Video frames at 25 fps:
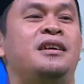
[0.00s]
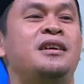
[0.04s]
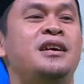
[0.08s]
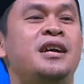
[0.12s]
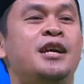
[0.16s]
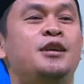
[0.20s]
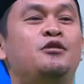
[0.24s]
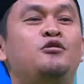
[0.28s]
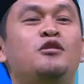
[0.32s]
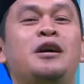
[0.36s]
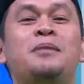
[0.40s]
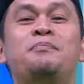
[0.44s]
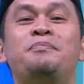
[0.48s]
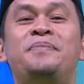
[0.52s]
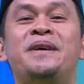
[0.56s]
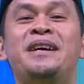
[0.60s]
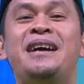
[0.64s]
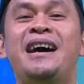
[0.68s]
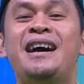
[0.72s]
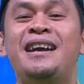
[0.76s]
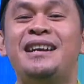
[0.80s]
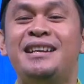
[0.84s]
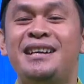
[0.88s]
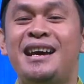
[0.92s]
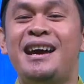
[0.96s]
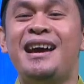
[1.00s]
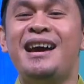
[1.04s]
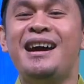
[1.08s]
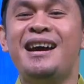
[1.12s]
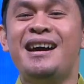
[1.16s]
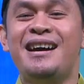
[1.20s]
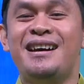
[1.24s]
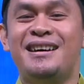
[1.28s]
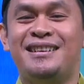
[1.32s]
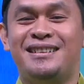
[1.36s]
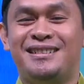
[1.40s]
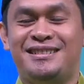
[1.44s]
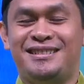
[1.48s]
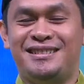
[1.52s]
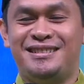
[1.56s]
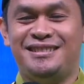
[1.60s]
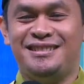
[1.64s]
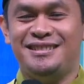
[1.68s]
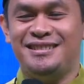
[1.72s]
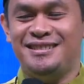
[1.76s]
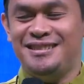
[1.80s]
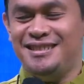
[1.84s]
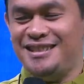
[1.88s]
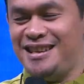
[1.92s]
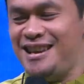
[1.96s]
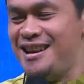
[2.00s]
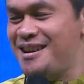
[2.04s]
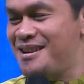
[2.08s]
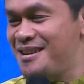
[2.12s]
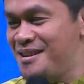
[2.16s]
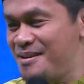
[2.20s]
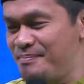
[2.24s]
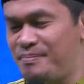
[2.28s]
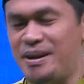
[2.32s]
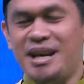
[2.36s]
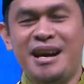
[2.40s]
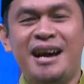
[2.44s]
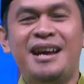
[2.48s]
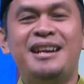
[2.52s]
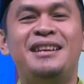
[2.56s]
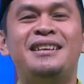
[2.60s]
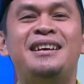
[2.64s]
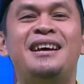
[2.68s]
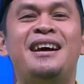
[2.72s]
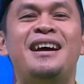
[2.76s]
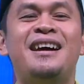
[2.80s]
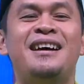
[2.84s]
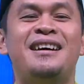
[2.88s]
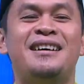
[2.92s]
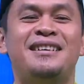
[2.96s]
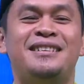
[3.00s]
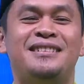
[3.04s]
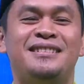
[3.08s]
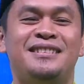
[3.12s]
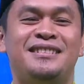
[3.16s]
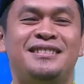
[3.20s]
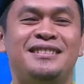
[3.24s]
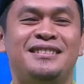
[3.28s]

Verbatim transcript: Itu kan penghargaan, ya, penghargaan.